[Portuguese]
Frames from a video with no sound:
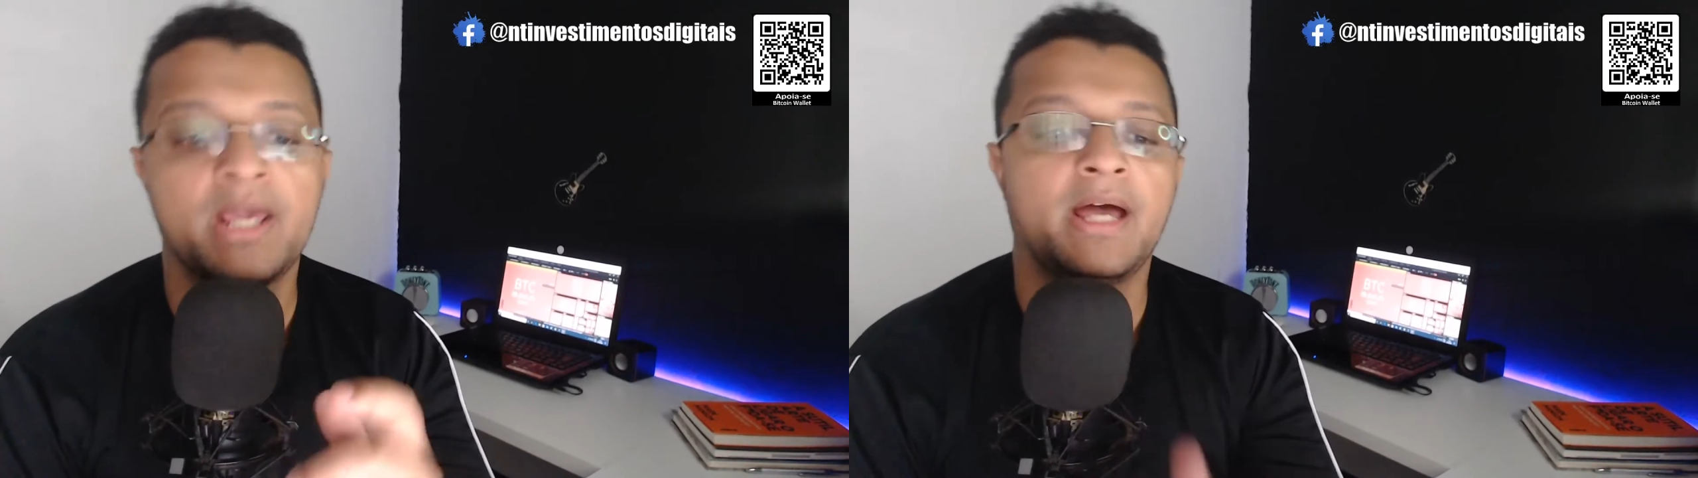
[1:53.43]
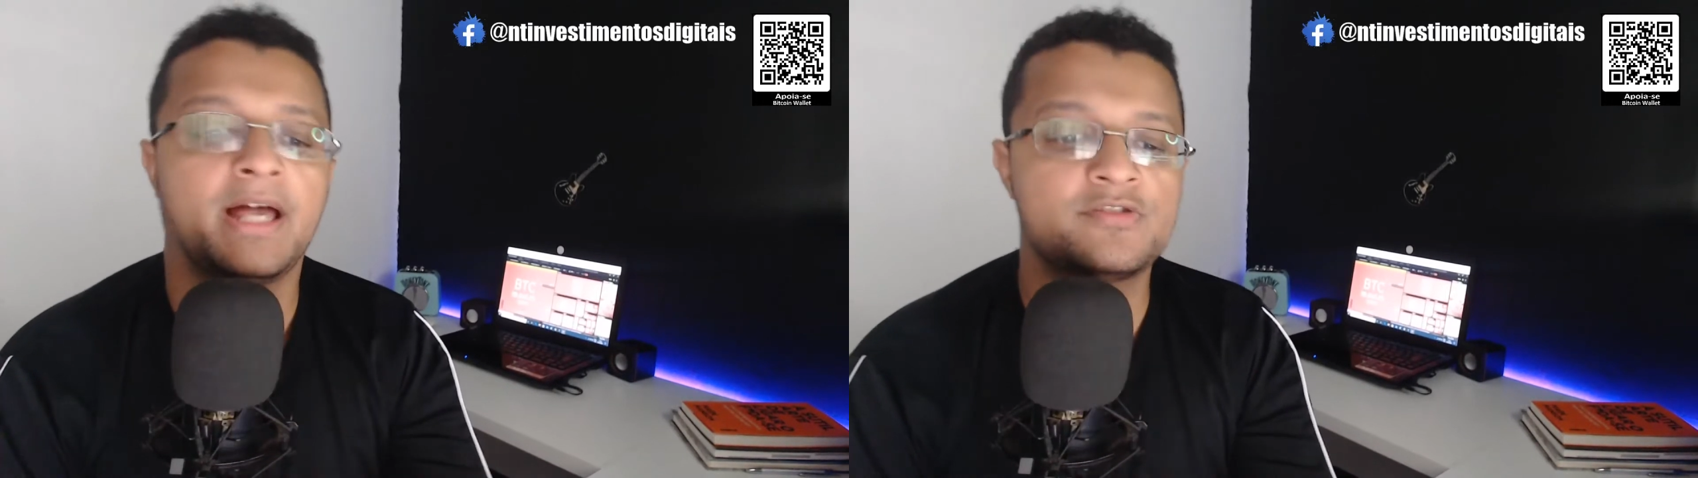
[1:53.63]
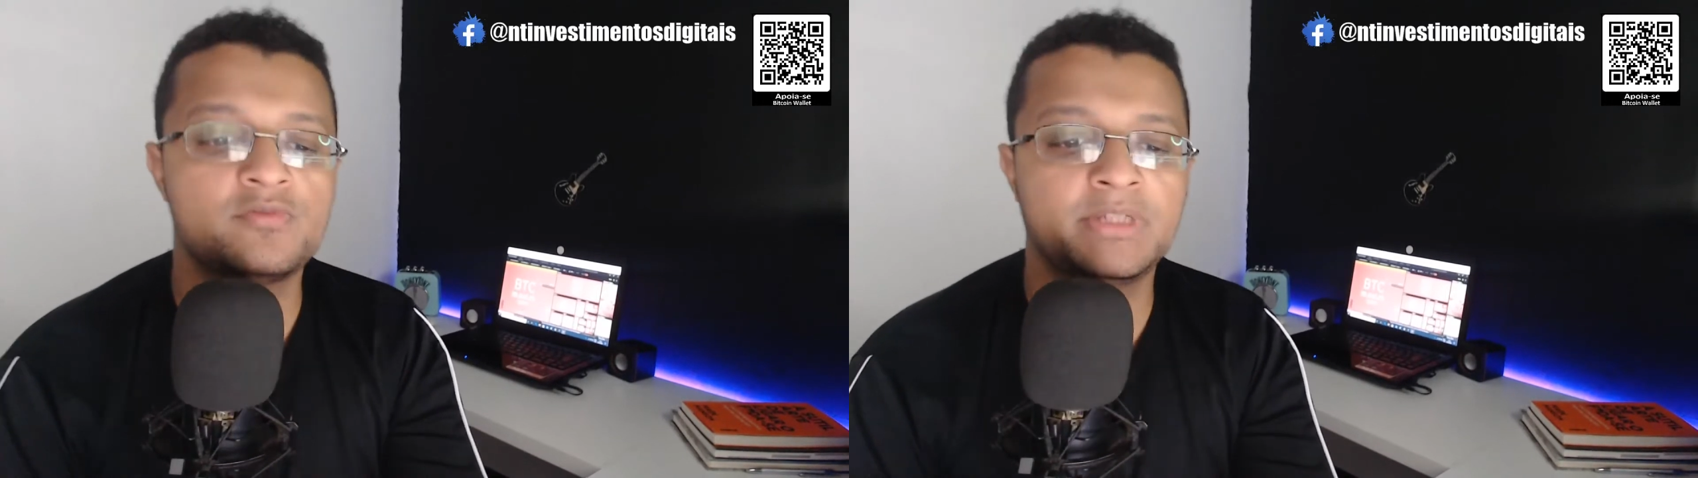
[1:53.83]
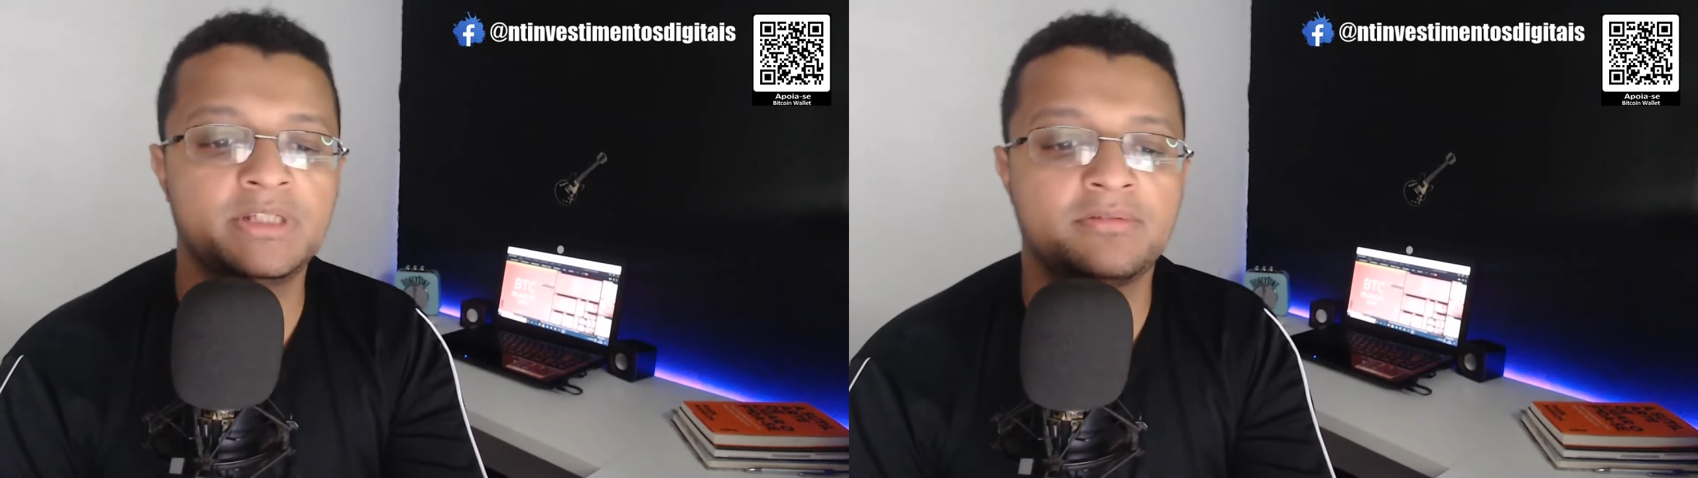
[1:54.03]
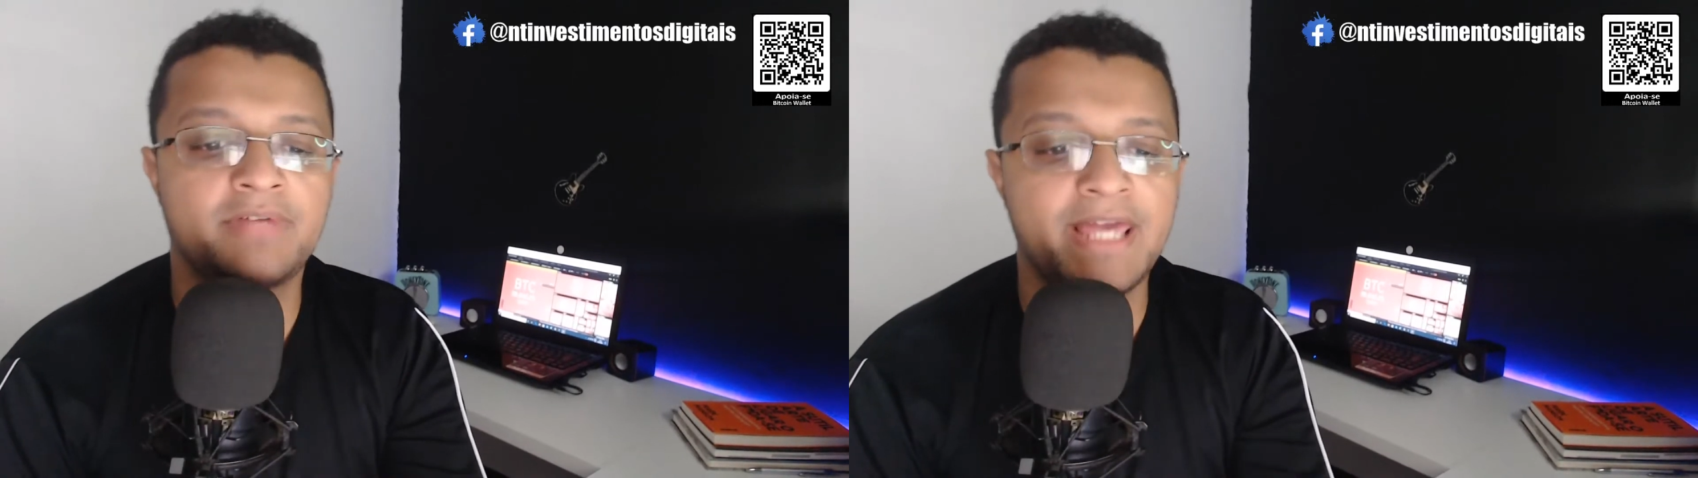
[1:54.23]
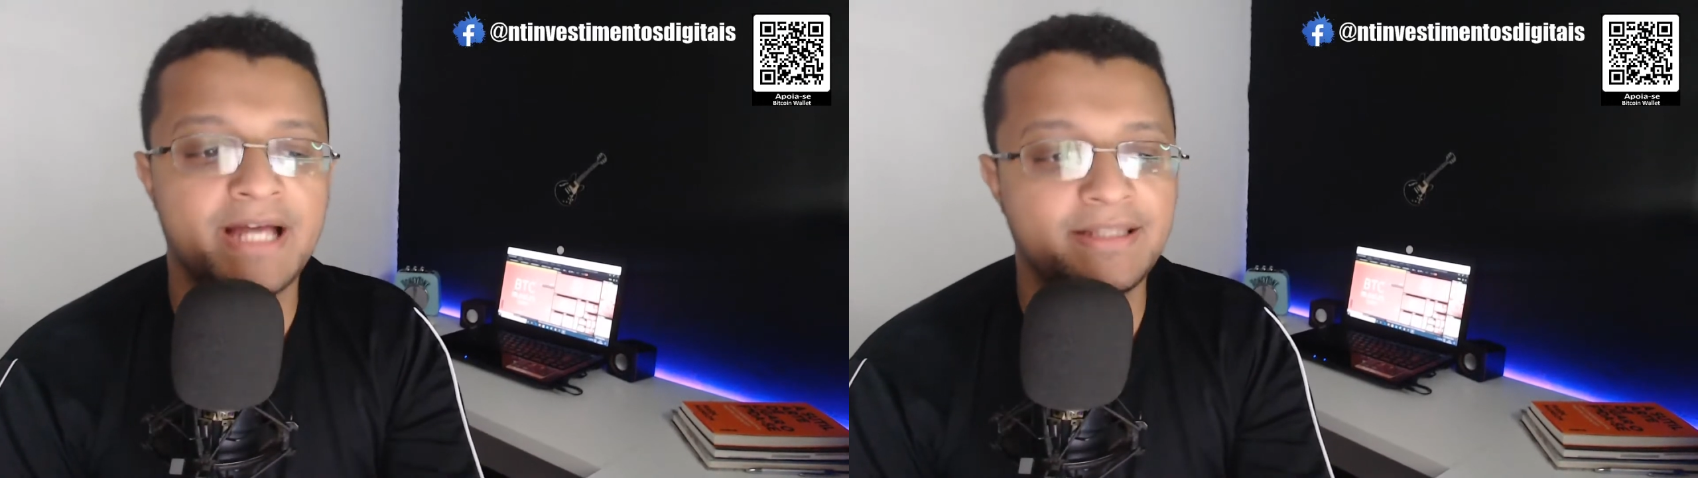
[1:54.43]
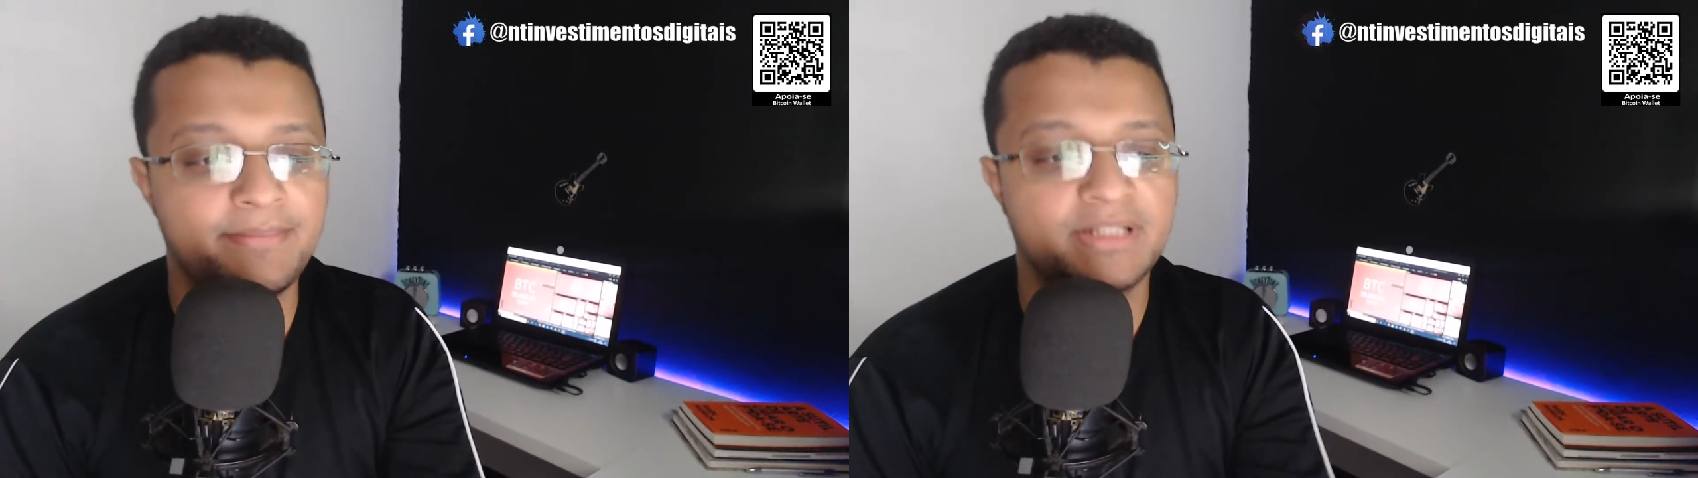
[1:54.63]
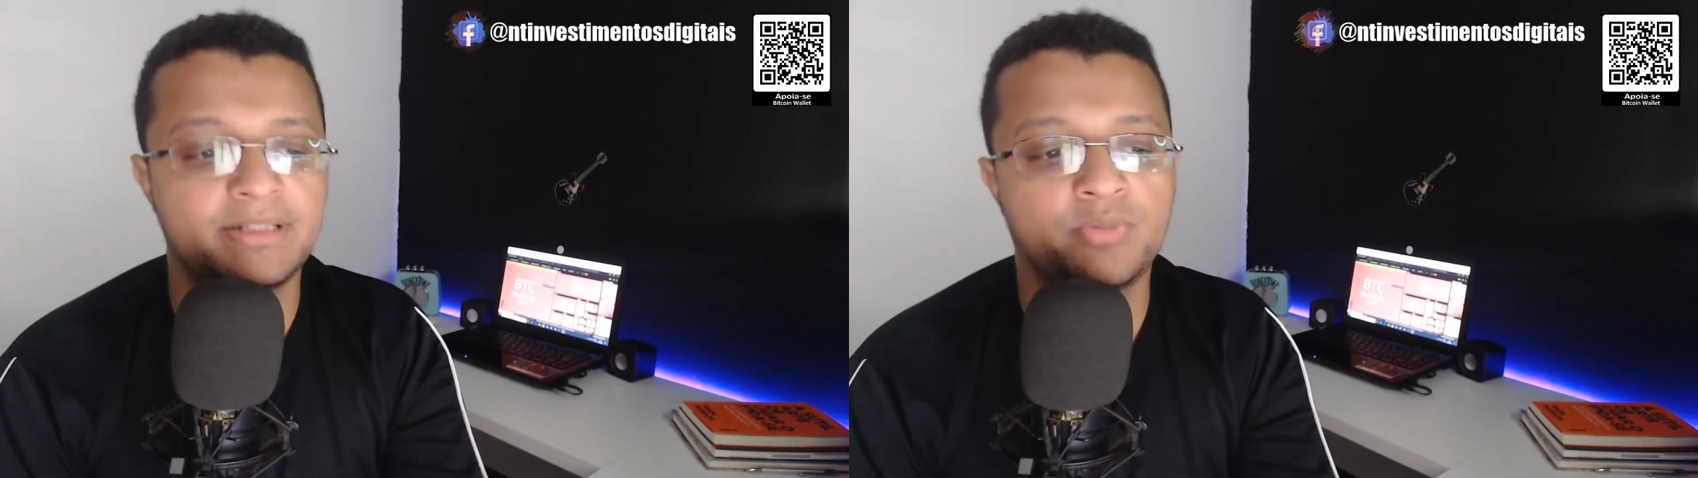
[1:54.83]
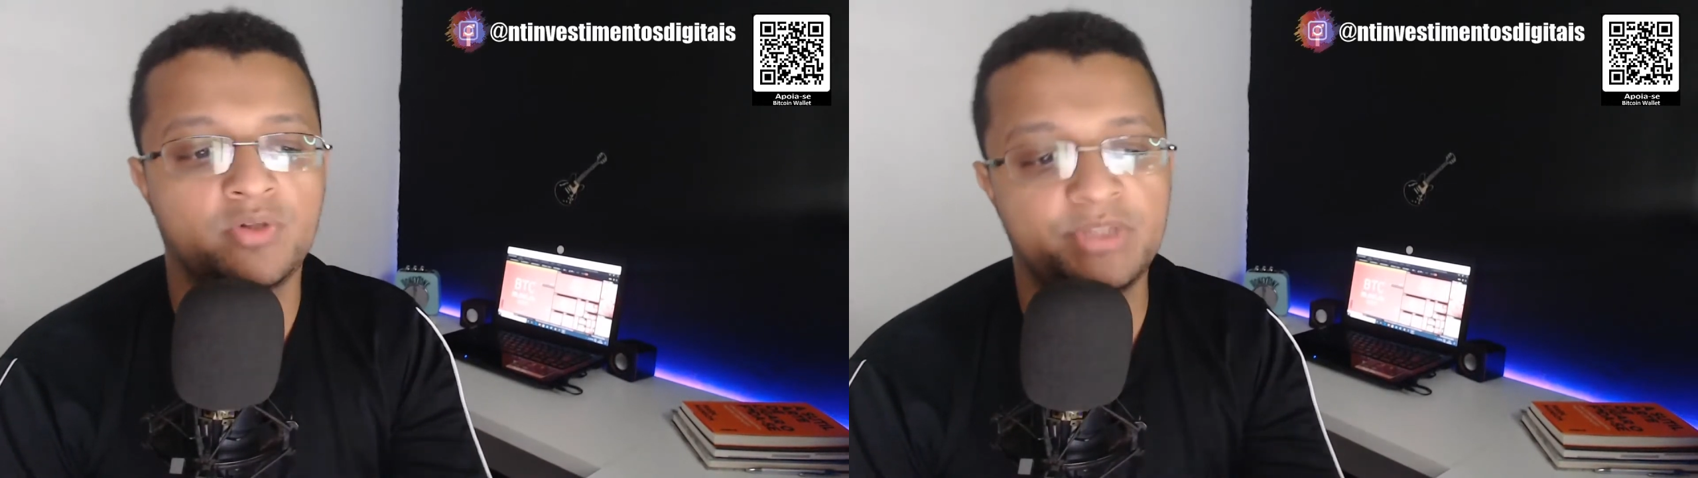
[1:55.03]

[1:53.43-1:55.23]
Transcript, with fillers: assumindo que a demanda por